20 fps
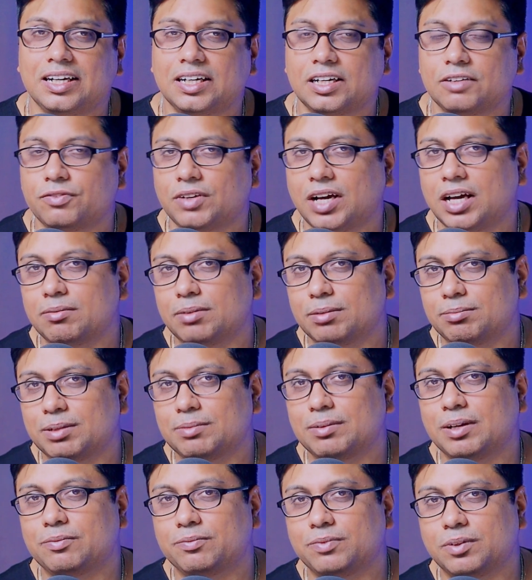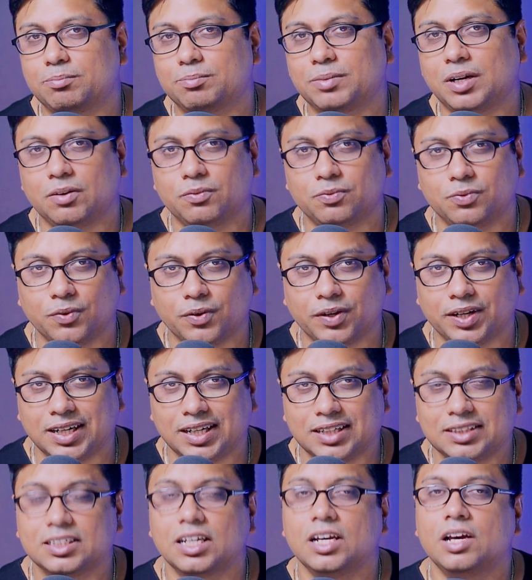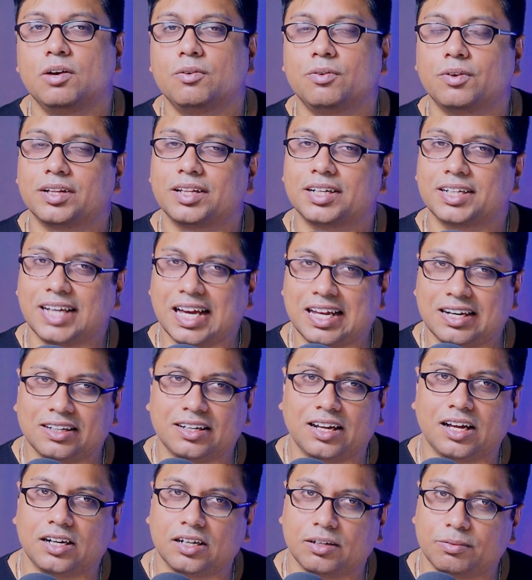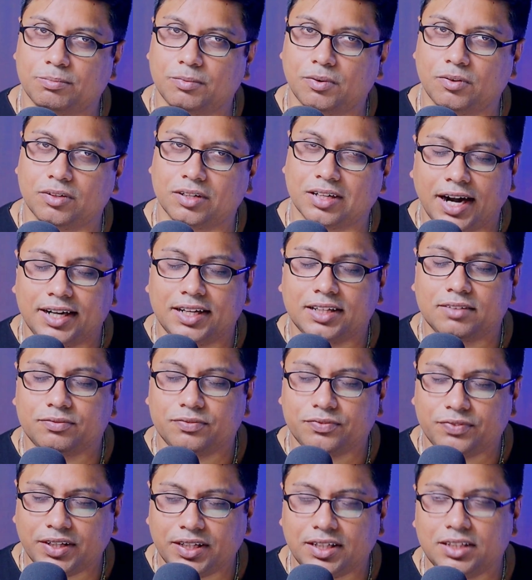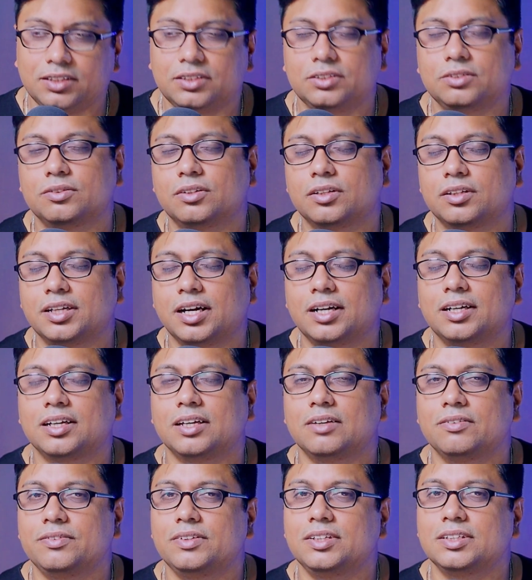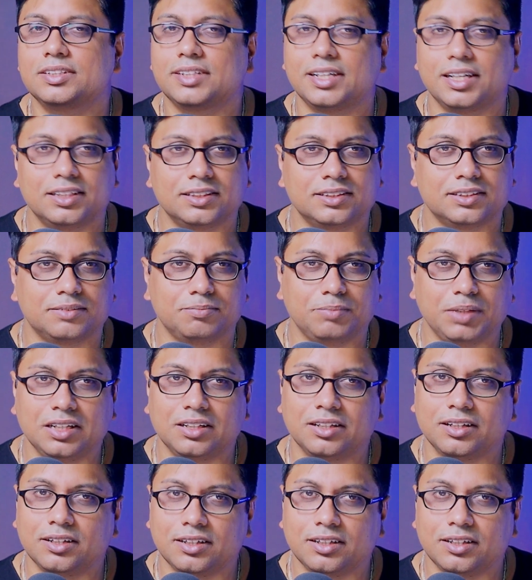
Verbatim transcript: एट्टी फाइव एम एम एफ वन पॉइंट फोर लेंस फॉर द कैन एन आर एफ माउंट एंड आई एम वेरी श्योर दैट इफ दिस लेंस बींग